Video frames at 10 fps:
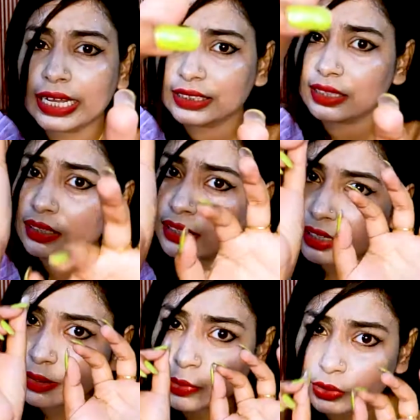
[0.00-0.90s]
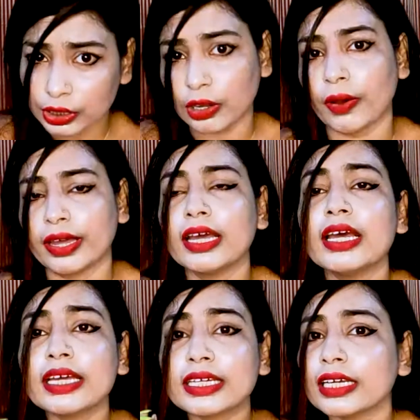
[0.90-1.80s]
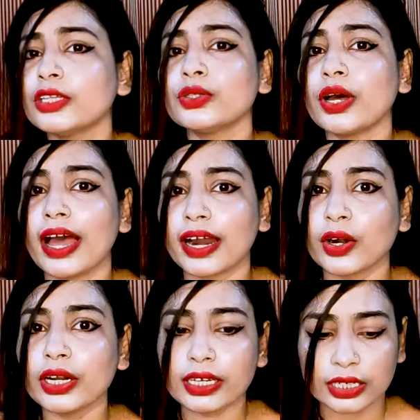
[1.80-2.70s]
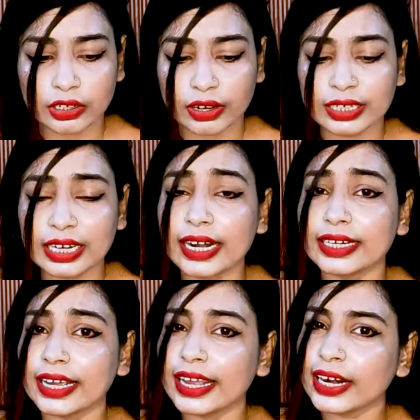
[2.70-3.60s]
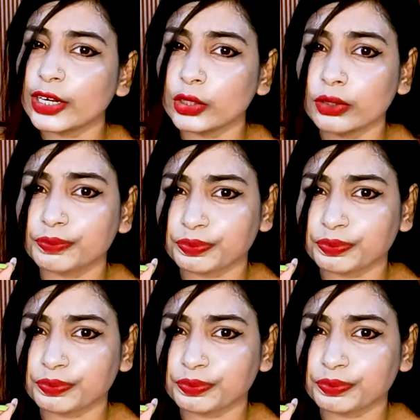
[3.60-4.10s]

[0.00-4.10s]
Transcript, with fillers: ন্যাচারাল নেলের মতনই হয় কিন্তু অ্যাক্রোলিকে কী হয় নেলটা একটু